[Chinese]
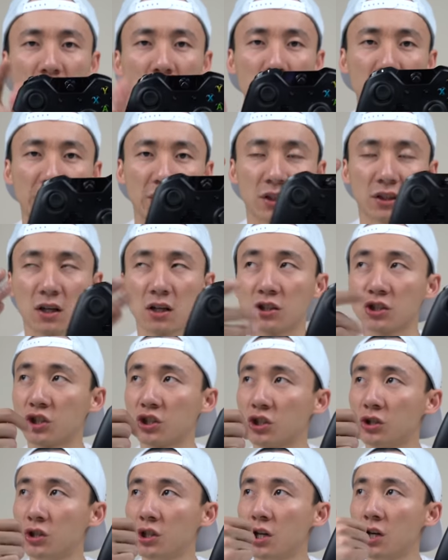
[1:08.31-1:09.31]
米哥当
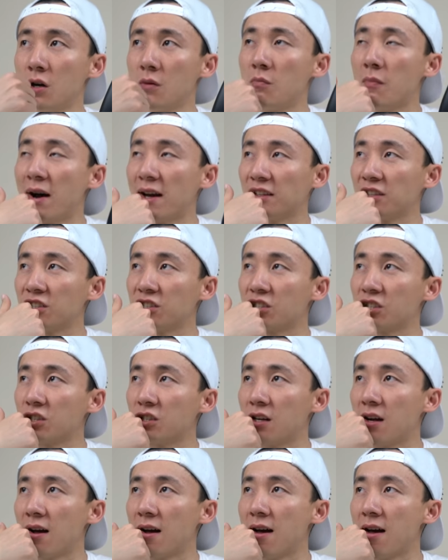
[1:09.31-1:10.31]
时买的
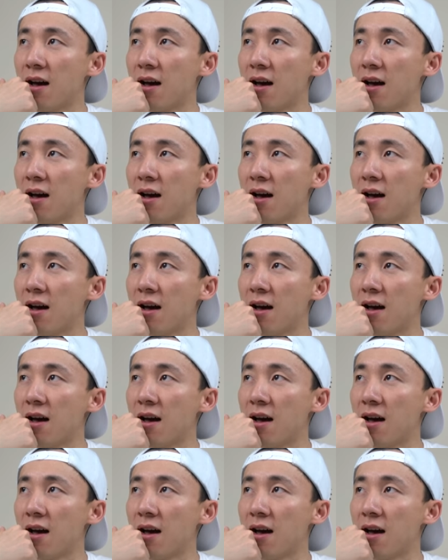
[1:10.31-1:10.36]
是